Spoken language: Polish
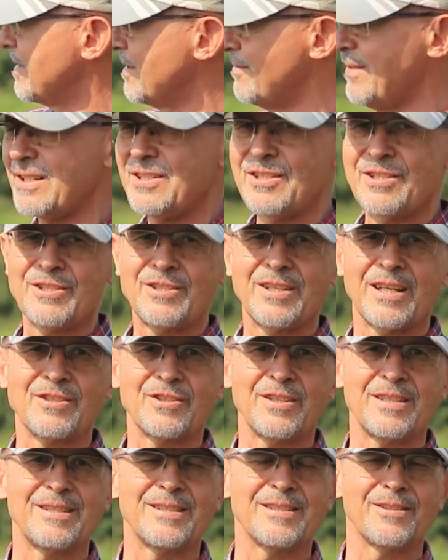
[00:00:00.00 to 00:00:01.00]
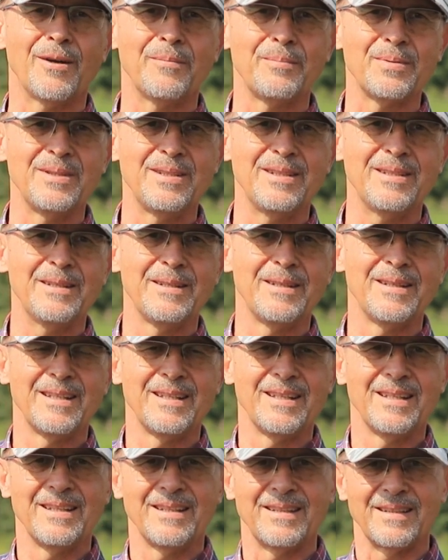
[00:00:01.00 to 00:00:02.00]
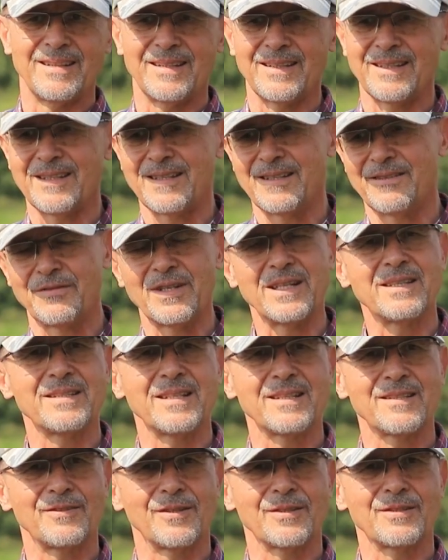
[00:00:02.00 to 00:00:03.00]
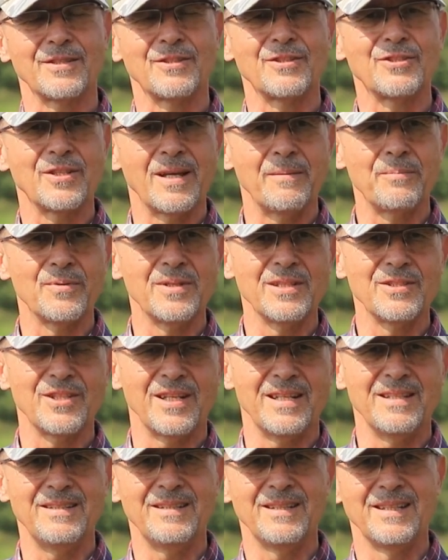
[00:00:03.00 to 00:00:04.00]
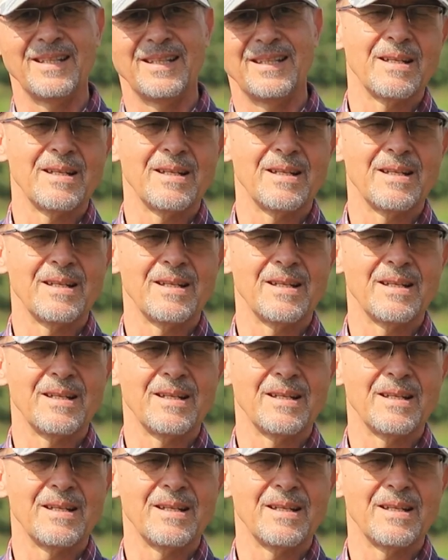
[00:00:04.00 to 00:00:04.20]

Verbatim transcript: 26 stopni, e, więc jest dosyć ciepły dzień.